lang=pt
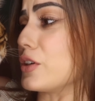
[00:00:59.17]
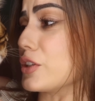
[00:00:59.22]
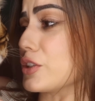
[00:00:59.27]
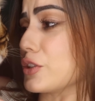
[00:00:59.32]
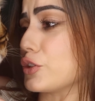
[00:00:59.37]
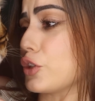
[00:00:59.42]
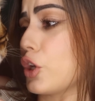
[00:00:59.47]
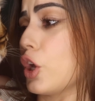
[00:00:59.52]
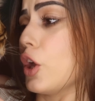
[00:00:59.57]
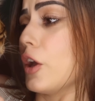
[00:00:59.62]

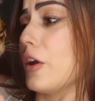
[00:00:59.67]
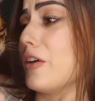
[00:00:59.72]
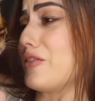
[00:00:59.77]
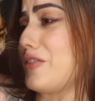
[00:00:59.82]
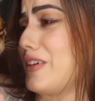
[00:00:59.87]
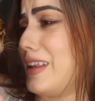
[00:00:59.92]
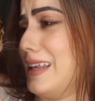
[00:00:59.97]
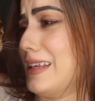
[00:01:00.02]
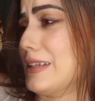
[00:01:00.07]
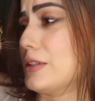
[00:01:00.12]
Eu tô
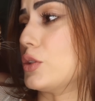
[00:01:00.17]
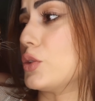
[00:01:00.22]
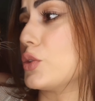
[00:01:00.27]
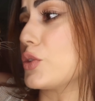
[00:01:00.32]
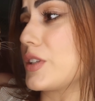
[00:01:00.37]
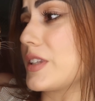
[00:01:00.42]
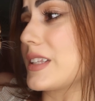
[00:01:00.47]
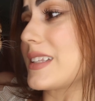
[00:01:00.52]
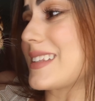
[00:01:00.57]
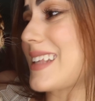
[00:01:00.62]

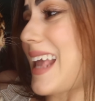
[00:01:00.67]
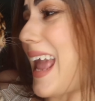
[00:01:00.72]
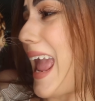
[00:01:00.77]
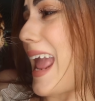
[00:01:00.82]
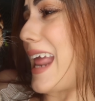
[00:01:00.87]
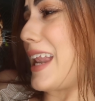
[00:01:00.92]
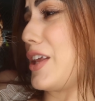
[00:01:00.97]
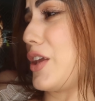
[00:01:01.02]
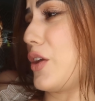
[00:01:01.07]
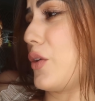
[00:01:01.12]
falando
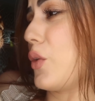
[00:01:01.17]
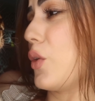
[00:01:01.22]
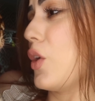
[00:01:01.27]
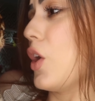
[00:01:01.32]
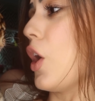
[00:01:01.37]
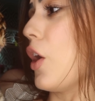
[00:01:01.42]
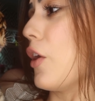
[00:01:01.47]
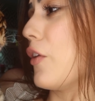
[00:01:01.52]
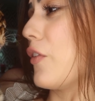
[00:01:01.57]
sério.